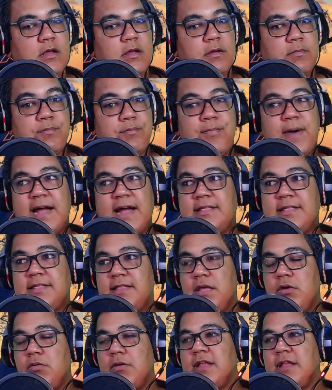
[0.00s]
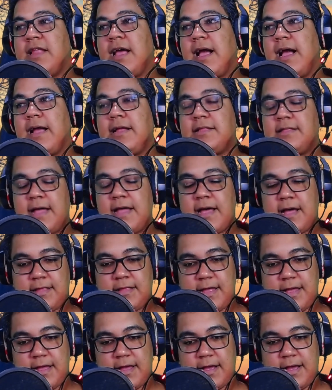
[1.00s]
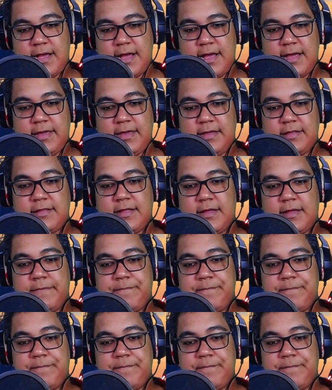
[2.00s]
bateu lá na, na, na carreta